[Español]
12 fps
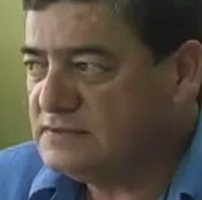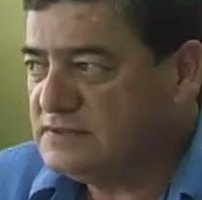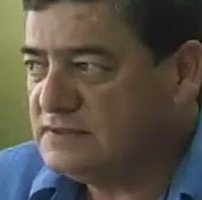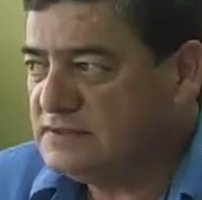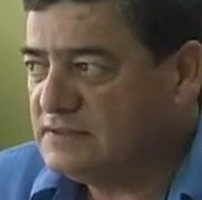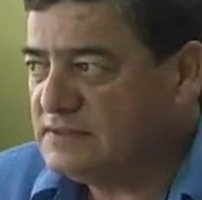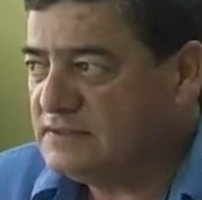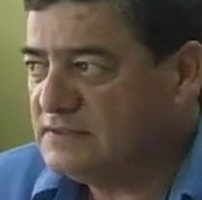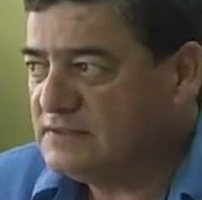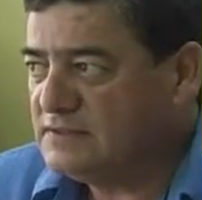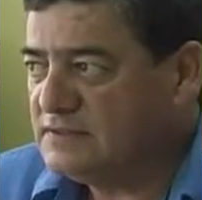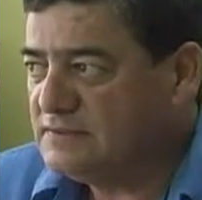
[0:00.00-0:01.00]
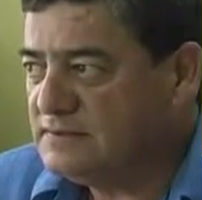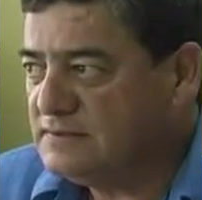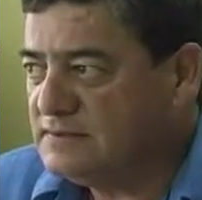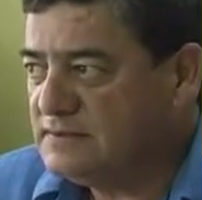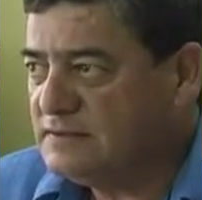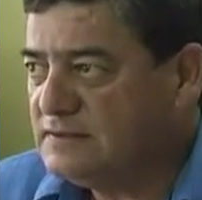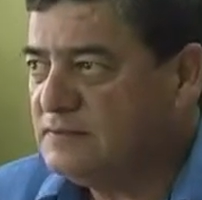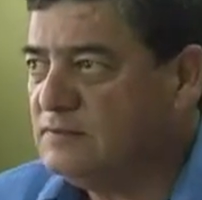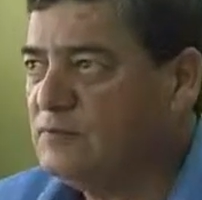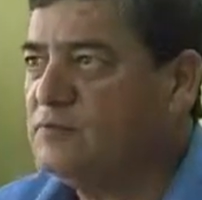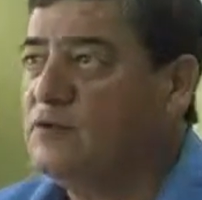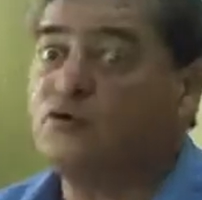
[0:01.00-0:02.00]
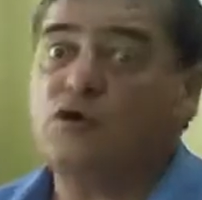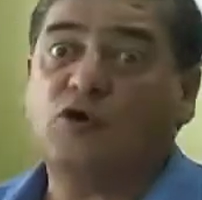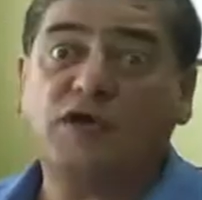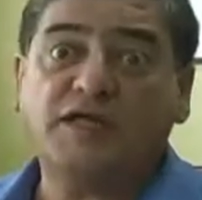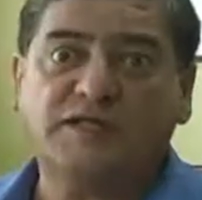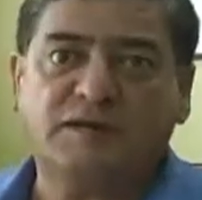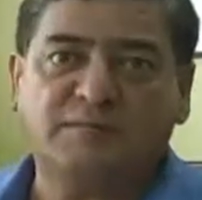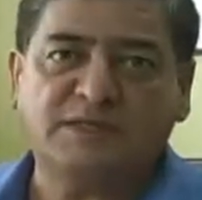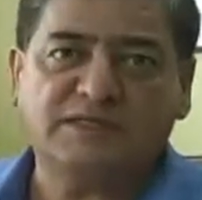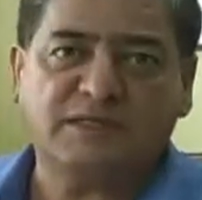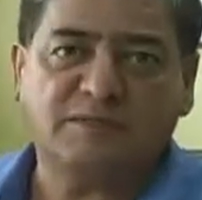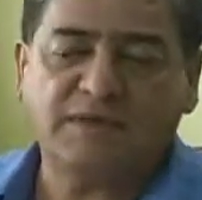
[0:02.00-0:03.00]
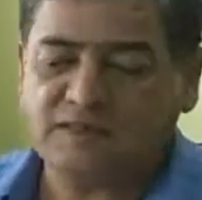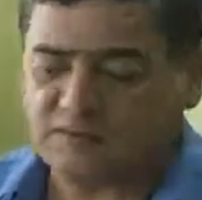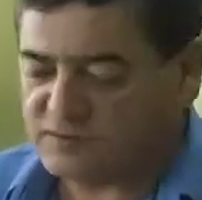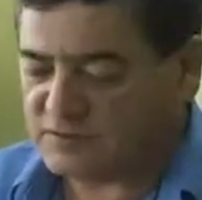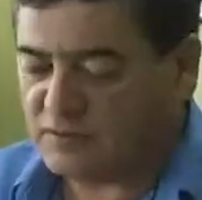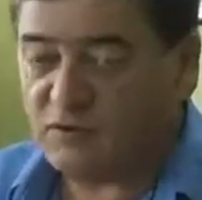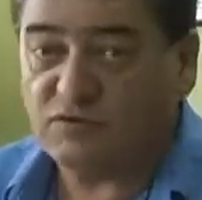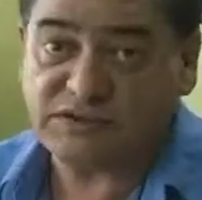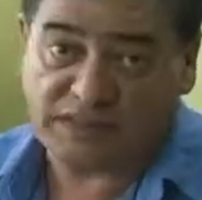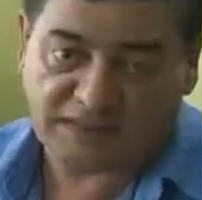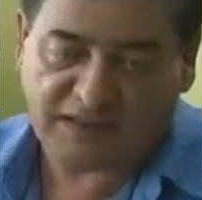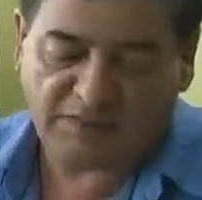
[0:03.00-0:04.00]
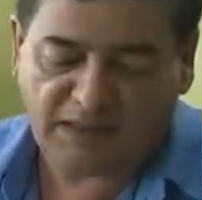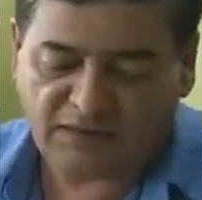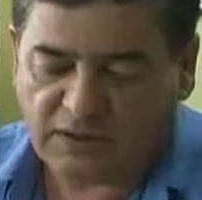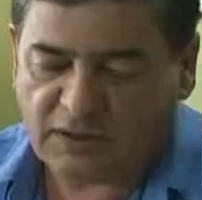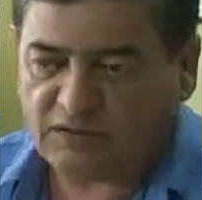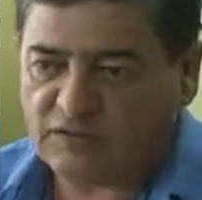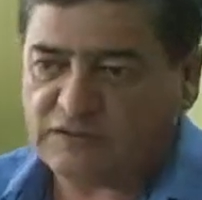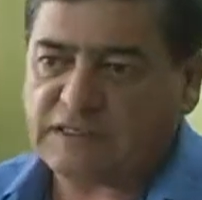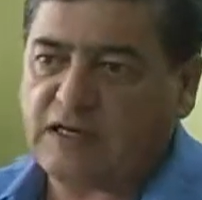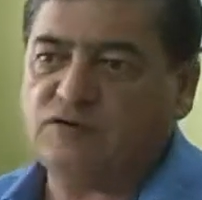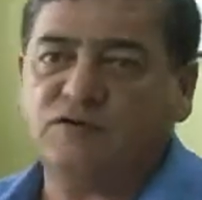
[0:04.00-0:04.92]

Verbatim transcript: eh, un poco egoísta el pensamiento o sentimientos encontrados.